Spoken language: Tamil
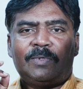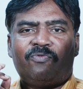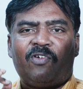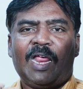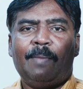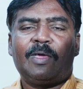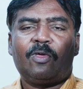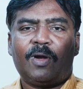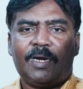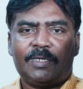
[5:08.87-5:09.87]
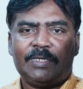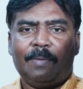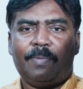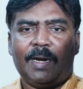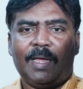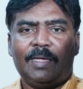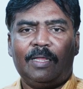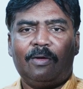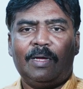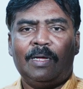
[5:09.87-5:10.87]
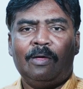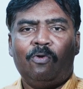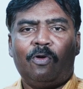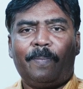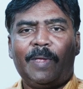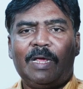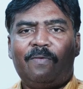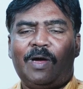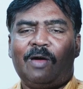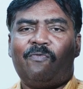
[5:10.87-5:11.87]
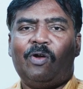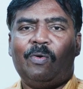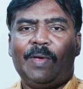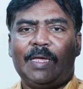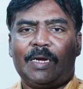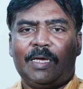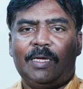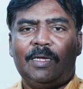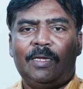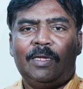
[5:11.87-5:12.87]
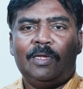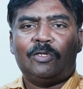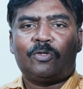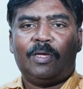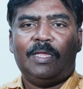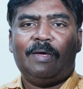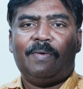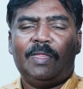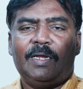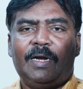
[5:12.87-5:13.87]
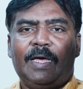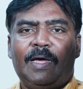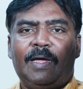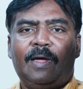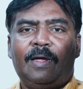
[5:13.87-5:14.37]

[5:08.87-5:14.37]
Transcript: ஃப்ரேம் அக்யூரேட்டாக சிங்க் பண்ணலாம் இதுக்கு ஒரு பெரிய ஒர்க் ஃப்ளோவே இருக்குது ஸோ இதை வந்து நான்